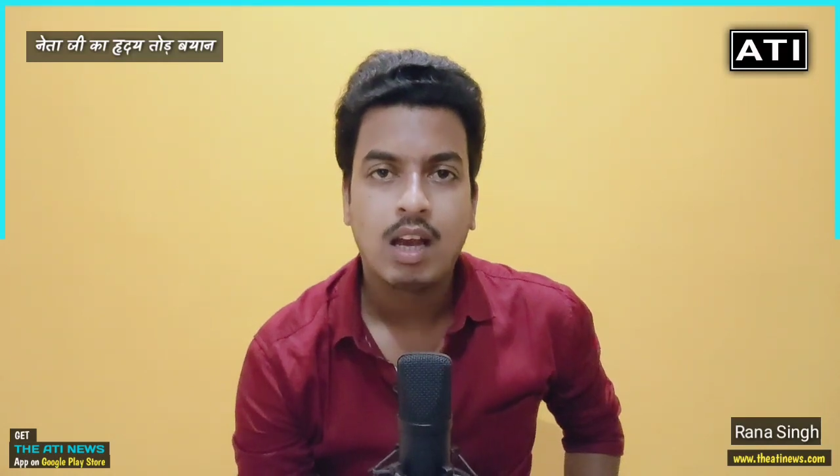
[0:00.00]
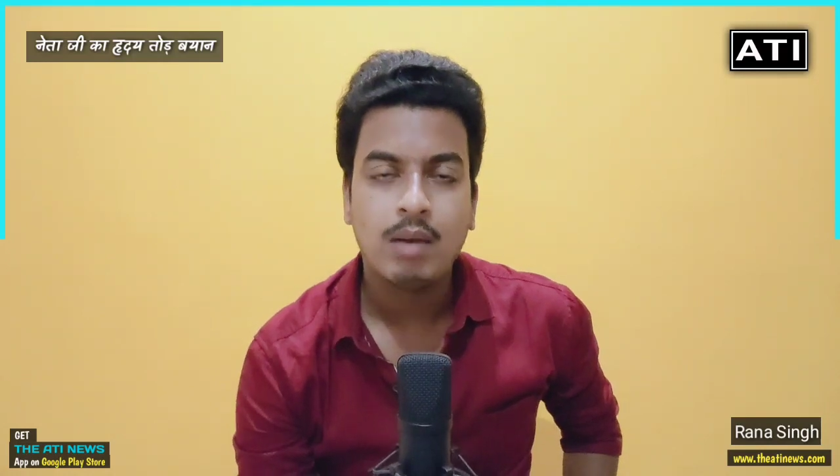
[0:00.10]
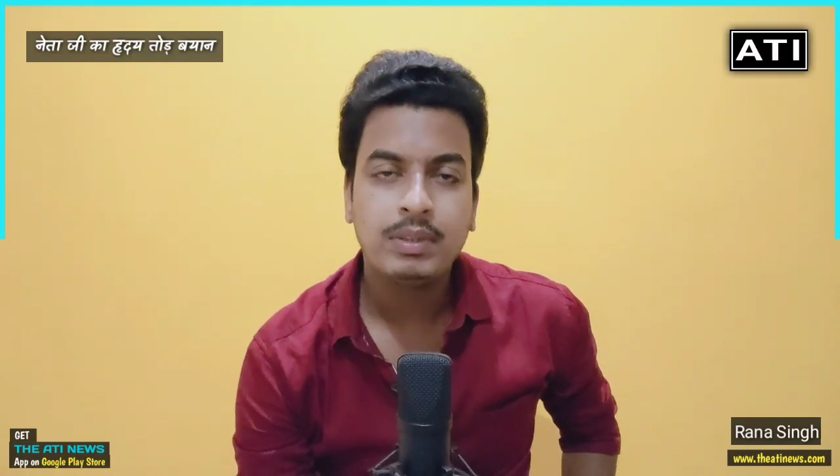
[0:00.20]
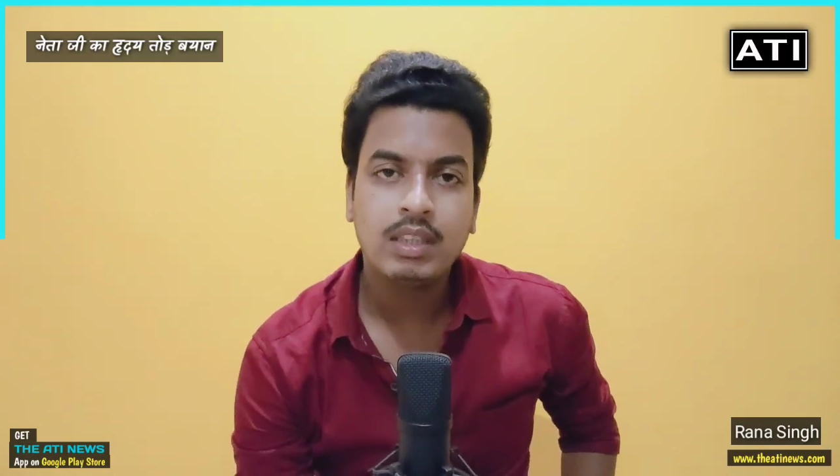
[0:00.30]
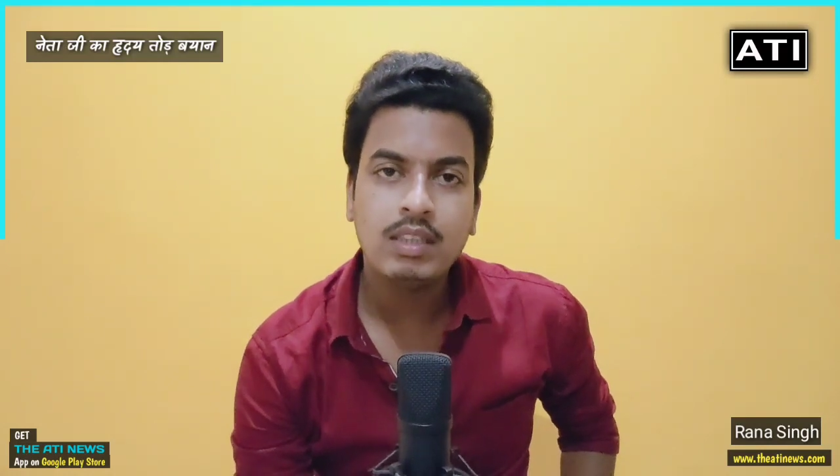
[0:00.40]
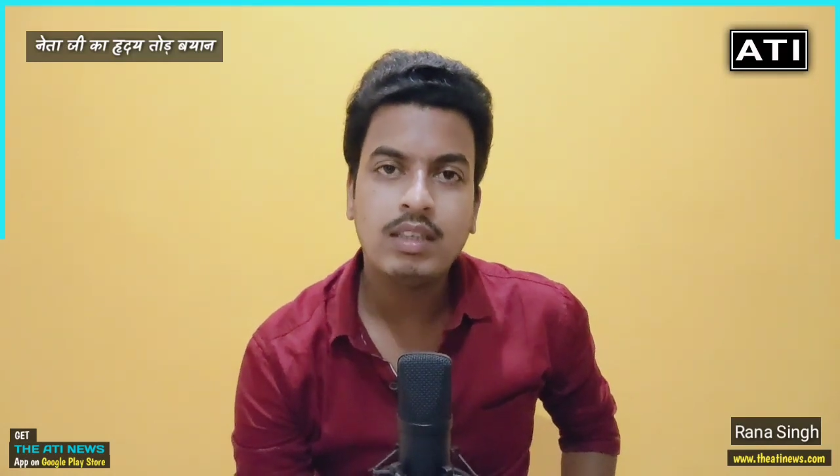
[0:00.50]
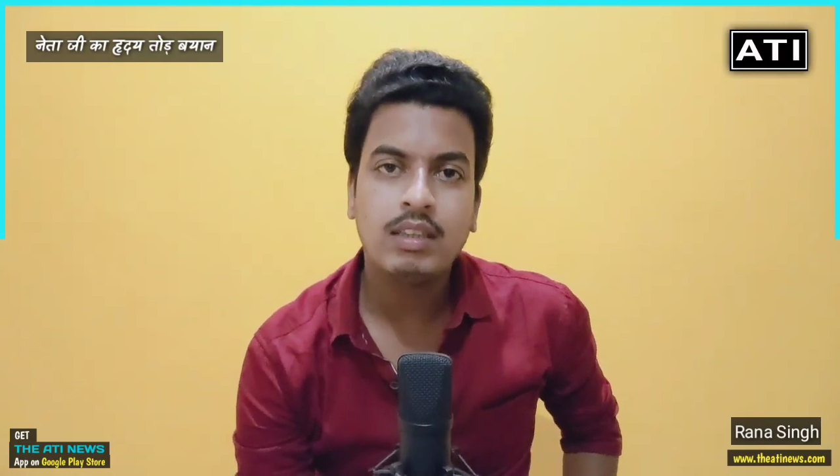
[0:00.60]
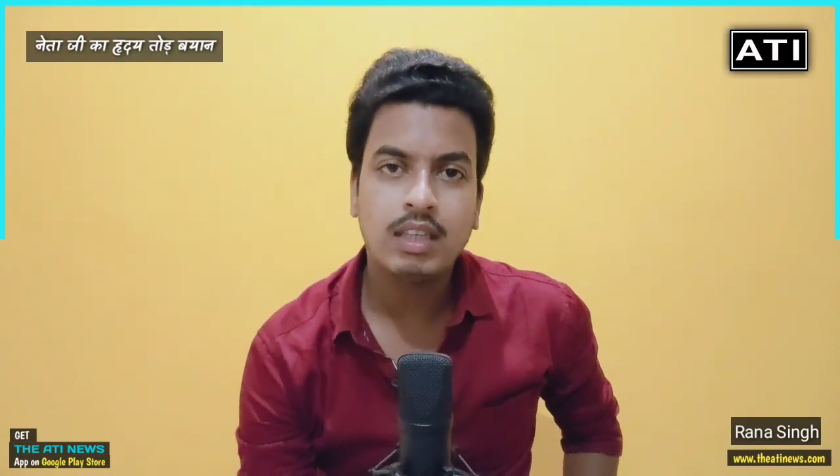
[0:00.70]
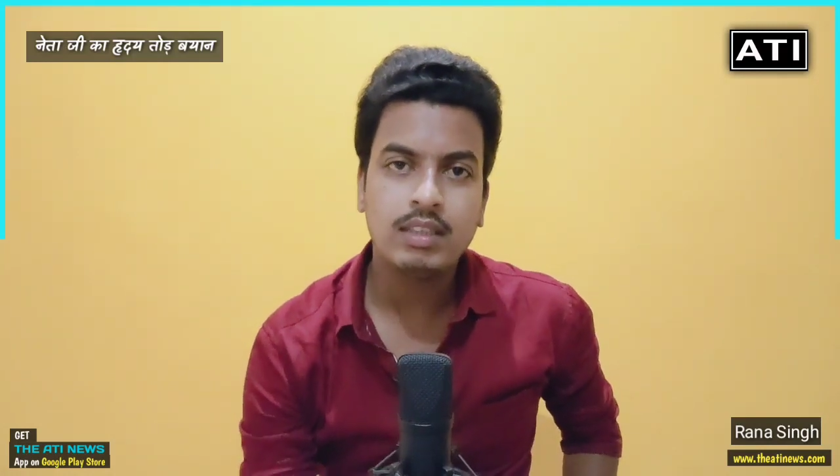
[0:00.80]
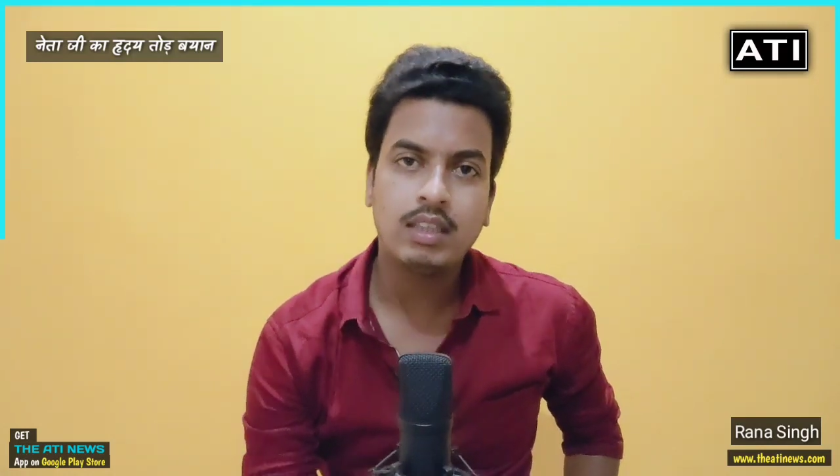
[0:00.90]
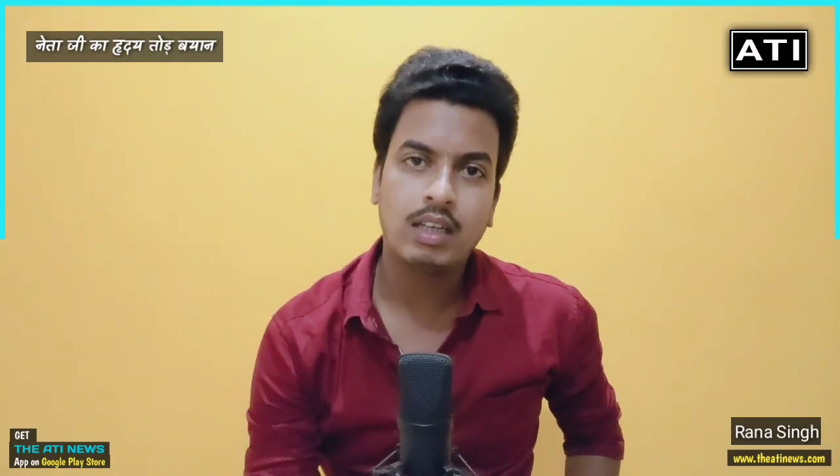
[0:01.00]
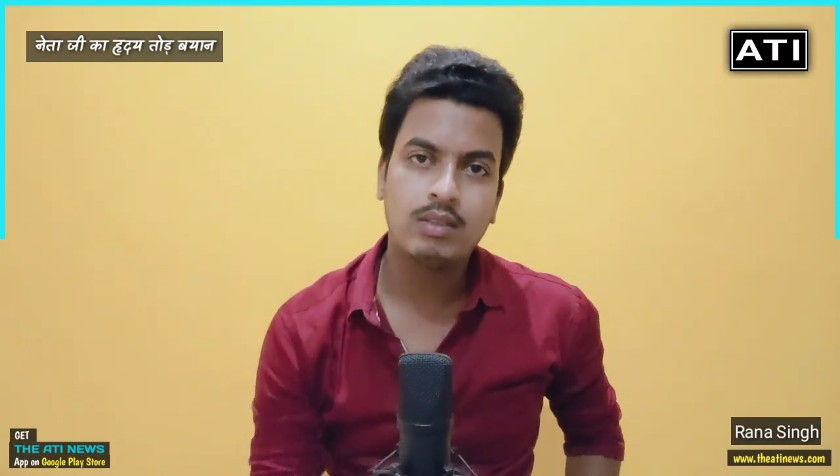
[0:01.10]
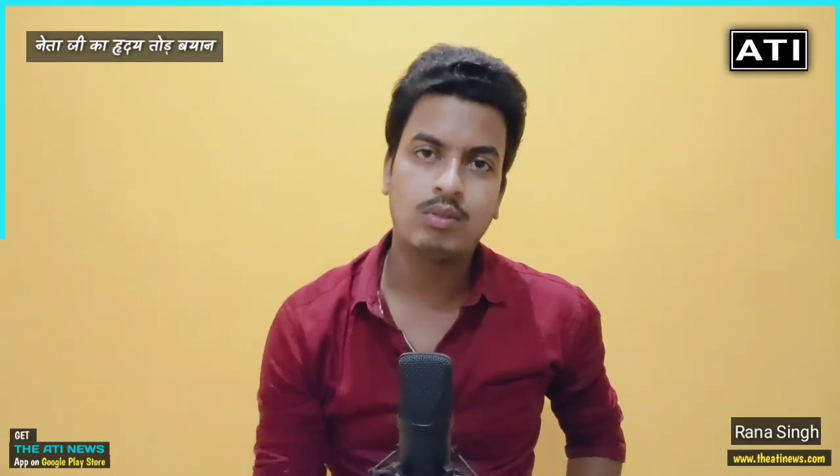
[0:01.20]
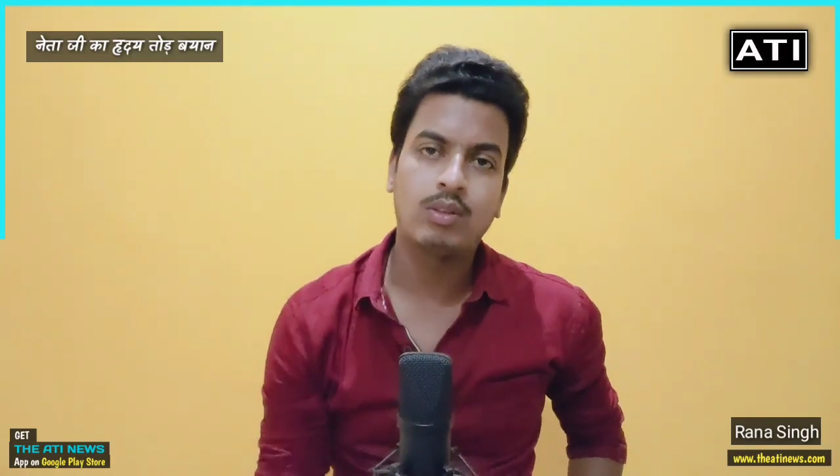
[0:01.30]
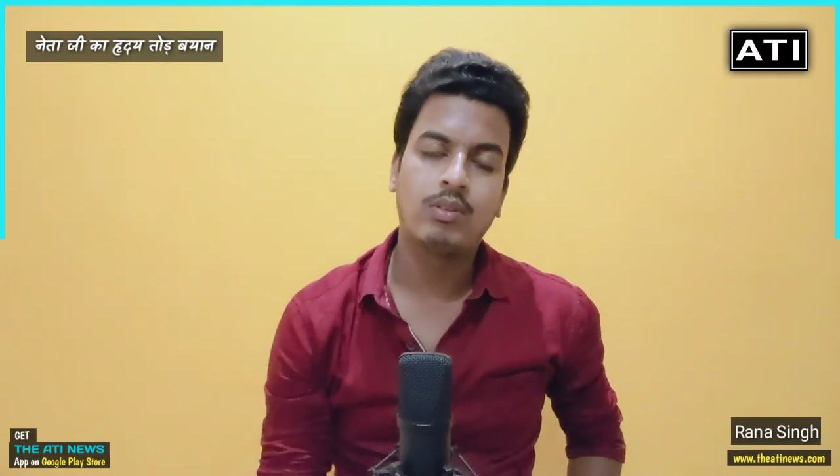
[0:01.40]
आप इतने से अंदाज़ा लगा
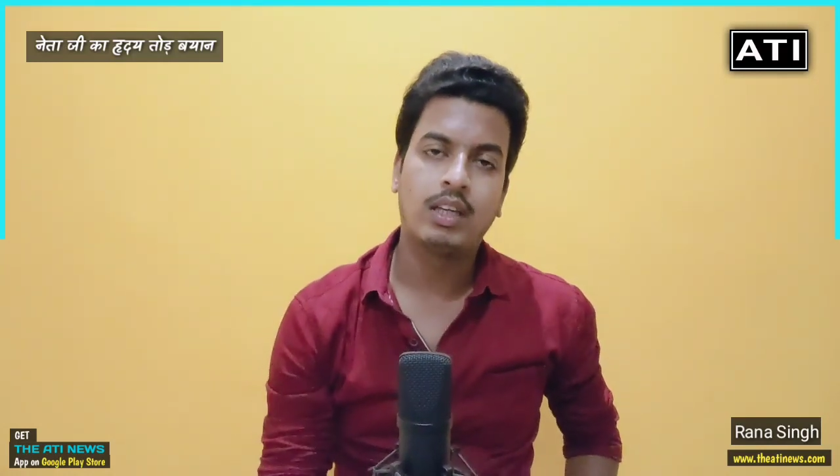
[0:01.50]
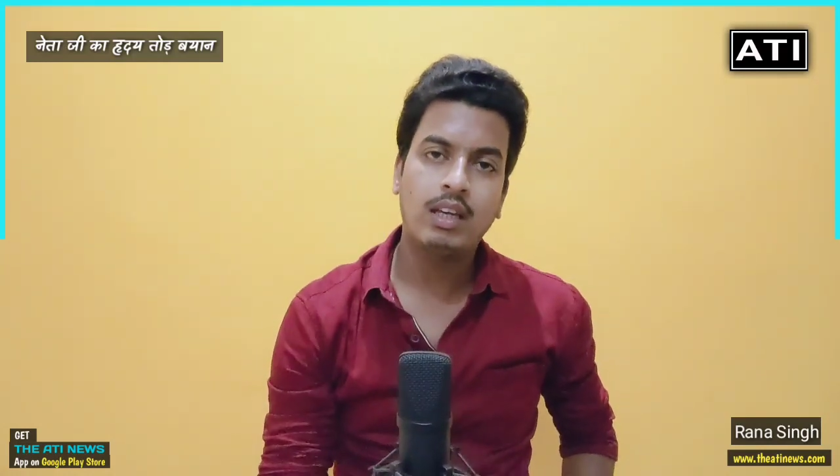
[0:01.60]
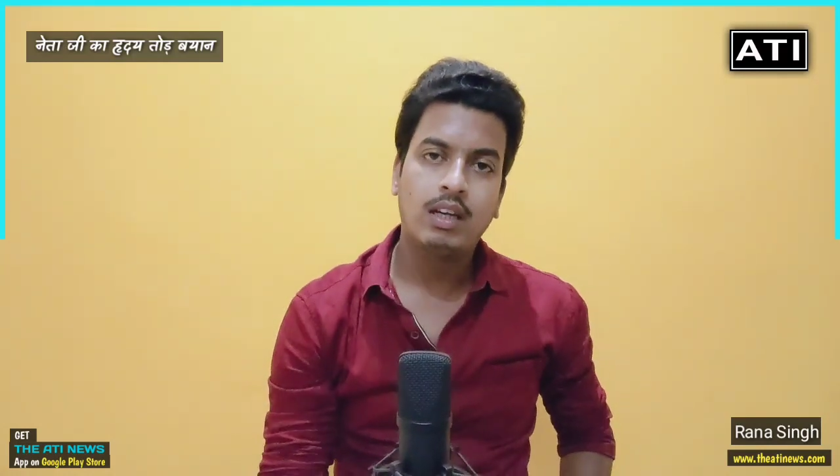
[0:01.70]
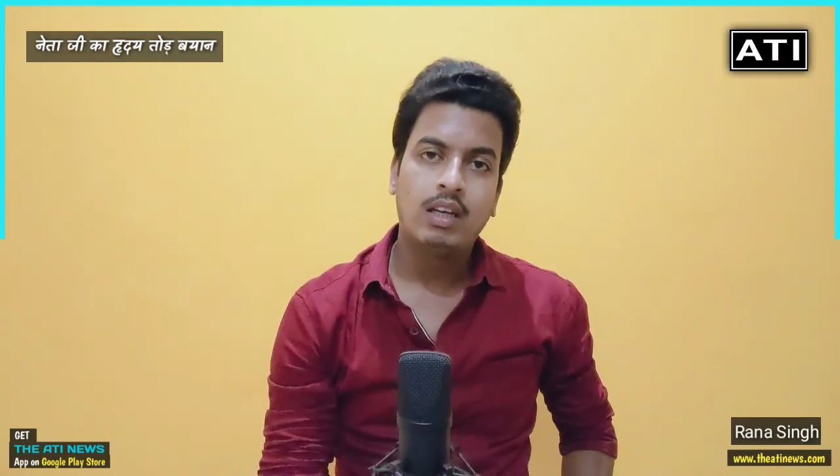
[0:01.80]
चुके होंगे